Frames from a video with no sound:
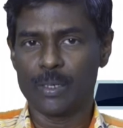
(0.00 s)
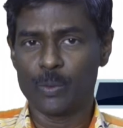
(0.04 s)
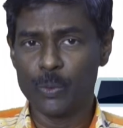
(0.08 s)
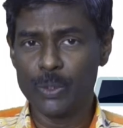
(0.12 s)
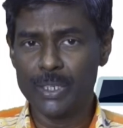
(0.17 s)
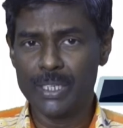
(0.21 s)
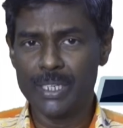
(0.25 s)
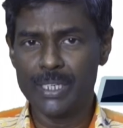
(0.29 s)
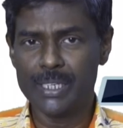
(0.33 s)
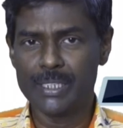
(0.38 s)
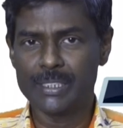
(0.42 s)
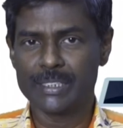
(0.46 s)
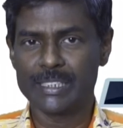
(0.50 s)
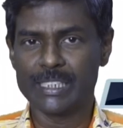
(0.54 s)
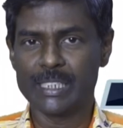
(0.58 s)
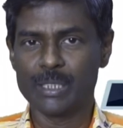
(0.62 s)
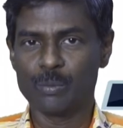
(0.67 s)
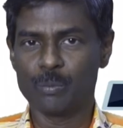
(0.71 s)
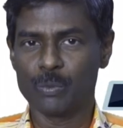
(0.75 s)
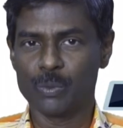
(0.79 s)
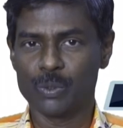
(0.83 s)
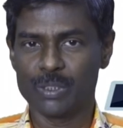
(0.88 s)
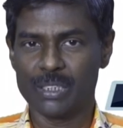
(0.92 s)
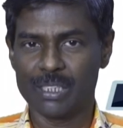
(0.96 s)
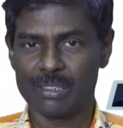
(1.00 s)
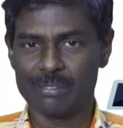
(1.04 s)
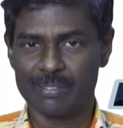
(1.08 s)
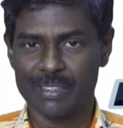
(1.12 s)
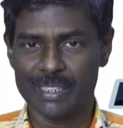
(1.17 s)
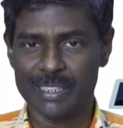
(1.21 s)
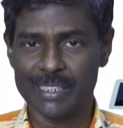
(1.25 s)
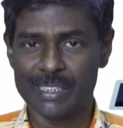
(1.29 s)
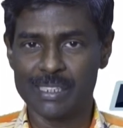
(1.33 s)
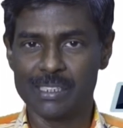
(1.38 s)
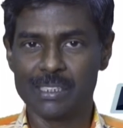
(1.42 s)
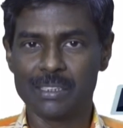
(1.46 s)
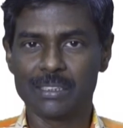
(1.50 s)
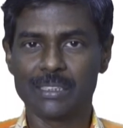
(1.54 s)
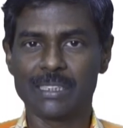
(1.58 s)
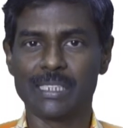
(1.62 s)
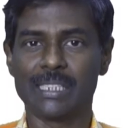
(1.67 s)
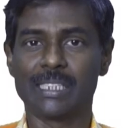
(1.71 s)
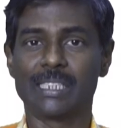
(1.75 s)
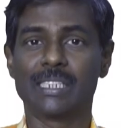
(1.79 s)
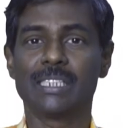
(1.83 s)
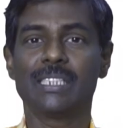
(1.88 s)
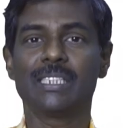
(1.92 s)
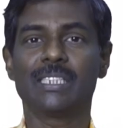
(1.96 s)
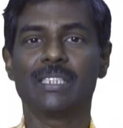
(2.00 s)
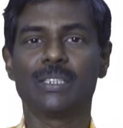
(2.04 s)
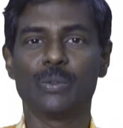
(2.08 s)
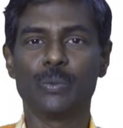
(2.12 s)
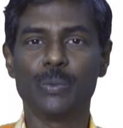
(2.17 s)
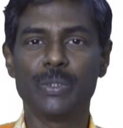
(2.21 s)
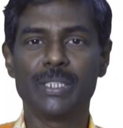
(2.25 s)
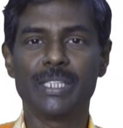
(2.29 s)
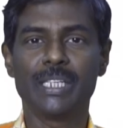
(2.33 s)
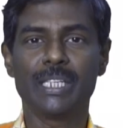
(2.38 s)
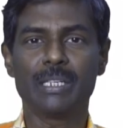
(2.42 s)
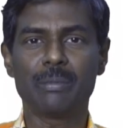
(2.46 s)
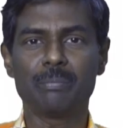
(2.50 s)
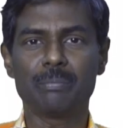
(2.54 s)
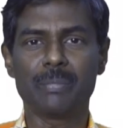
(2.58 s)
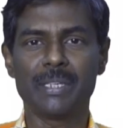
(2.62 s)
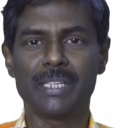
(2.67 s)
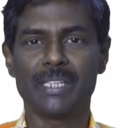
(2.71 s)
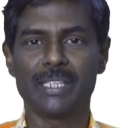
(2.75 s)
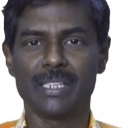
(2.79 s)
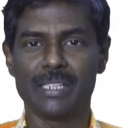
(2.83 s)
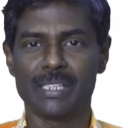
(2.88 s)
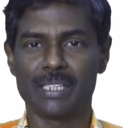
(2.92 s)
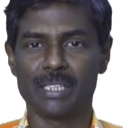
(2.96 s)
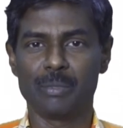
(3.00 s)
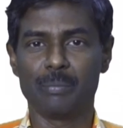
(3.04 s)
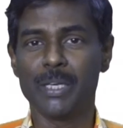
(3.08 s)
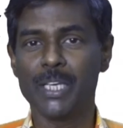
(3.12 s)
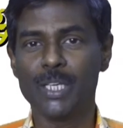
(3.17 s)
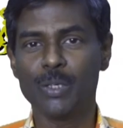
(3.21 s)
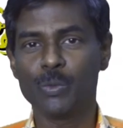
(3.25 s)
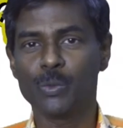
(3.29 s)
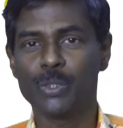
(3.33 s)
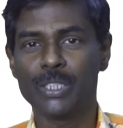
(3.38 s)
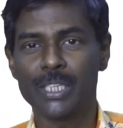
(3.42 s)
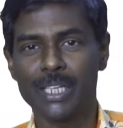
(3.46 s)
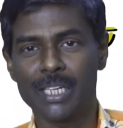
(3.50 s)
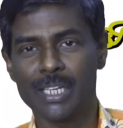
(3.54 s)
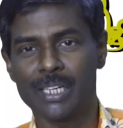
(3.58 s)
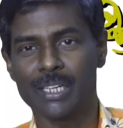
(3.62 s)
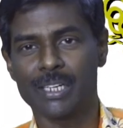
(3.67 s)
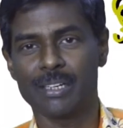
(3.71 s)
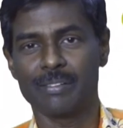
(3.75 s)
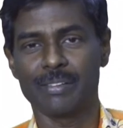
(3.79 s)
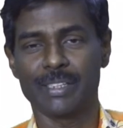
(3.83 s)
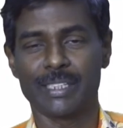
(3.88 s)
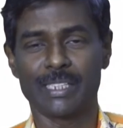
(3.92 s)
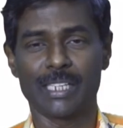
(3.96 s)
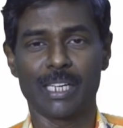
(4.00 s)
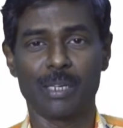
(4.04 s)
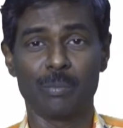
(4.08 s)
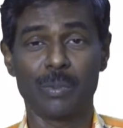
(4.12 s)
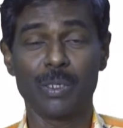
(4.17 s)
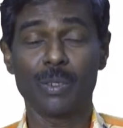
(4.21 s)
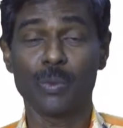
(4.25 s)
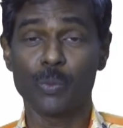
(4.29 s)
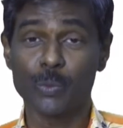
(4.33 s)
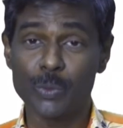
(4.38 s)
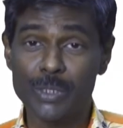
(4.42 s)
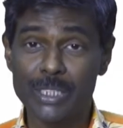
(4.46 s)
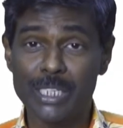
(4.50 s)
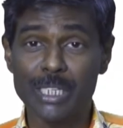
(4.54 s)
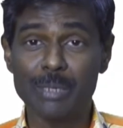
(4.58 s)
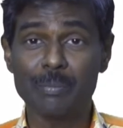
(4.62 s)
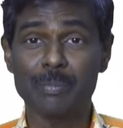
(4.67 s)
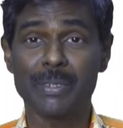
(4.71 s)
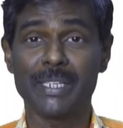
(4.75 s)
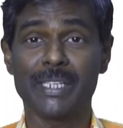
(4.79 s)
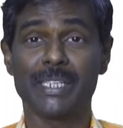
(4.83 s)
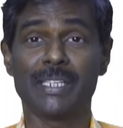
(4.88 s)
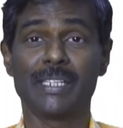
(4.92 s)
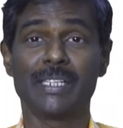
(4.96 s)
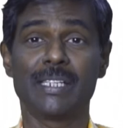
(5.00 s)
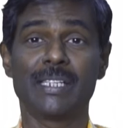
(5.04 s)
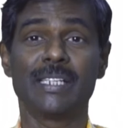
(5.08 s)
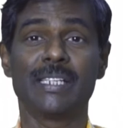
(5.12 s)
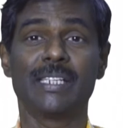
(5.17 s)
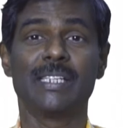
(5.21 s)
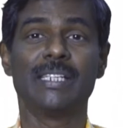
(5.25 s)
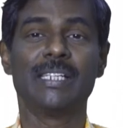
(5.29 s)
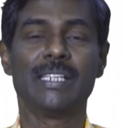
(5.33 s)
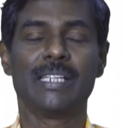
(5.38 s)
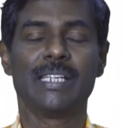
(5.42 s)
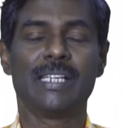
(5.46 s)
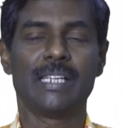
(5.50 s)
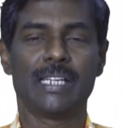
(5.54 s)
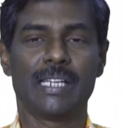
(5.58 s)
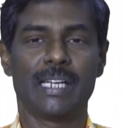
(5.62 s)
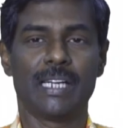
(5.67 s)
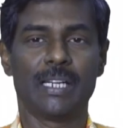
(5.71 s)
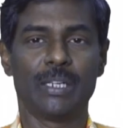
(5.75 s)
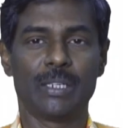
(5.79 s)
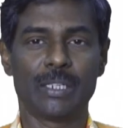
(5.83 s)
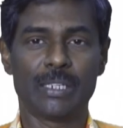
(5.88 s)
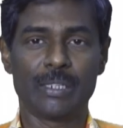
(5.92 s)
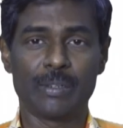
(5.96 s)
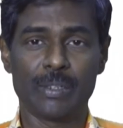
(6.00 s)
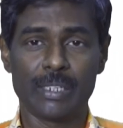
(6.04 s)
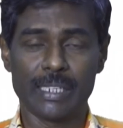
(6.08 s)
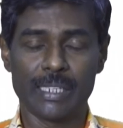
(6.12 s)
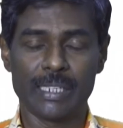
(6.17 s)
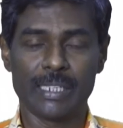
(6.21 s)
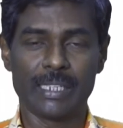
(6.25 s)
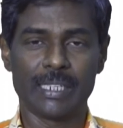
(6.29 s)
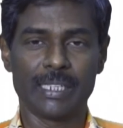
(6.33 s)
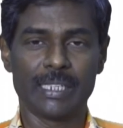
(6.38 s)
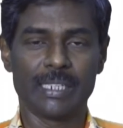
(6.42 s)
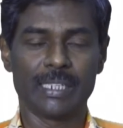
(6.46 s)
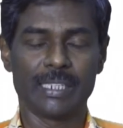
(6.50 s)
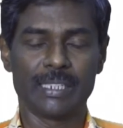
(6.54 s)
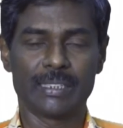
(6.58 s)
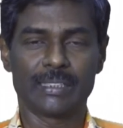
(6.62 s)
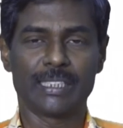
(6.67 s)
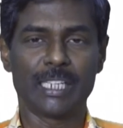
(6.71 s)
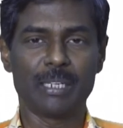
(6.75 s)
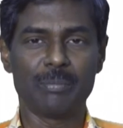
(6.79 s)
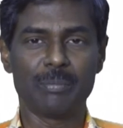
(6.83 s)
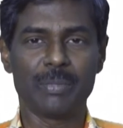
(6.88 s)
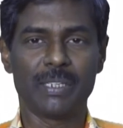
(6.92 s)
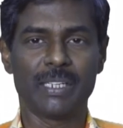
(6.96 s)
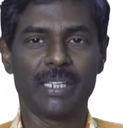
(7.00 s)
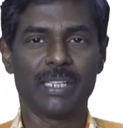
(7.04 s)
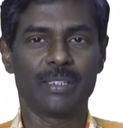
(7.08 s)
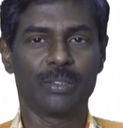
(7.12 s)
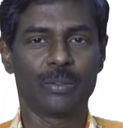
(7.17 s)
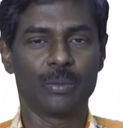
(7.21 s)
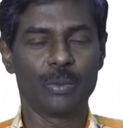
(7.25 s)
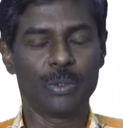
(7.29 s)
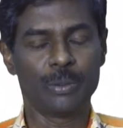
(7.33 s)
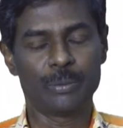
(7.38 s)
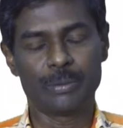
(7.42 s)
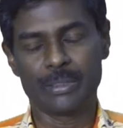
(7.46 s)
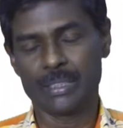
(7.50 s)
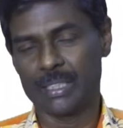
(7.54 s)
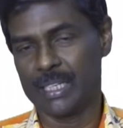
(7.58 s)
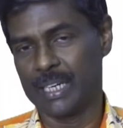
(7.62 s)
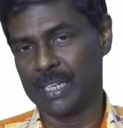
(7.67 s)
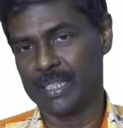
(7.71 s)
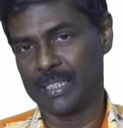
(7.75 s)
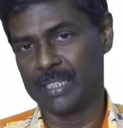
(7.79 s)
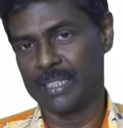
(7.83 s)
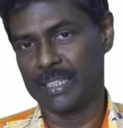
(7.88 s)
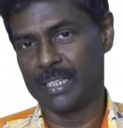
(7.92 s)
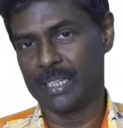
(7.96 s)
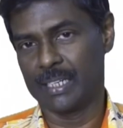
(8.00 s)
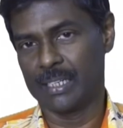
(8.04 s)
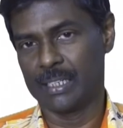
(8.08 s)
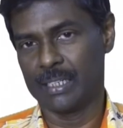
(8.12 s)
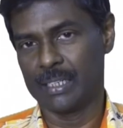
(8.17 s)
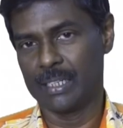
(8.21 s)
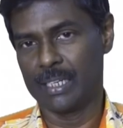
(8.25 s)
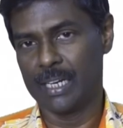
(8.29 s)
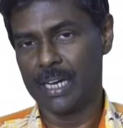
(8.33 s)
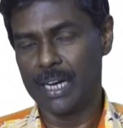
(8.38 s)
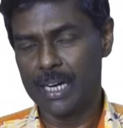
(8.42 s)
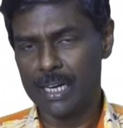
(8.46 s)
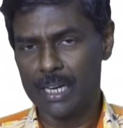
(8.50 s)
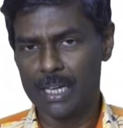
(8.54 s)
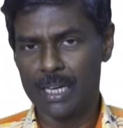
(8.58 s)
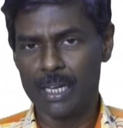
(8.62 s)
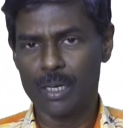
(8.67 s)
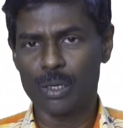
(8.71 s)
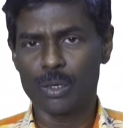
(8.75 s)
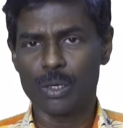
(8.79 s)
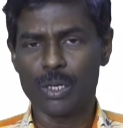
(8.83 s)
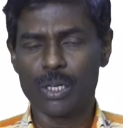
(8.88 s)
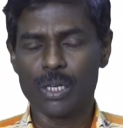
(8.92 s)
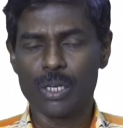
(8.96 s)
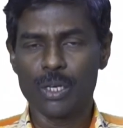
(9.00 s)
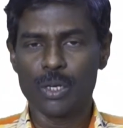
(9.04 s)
குறியீடு செய்யும் போது அவ்வகை எழுத்திற்கு உயிர் மெய் என்று மெய் உயிர் என்று வைக்காமல் உயிர் மெய் என்று அவருடைய தன்மையை குறித்து காட்டினார்கள் ஆனால்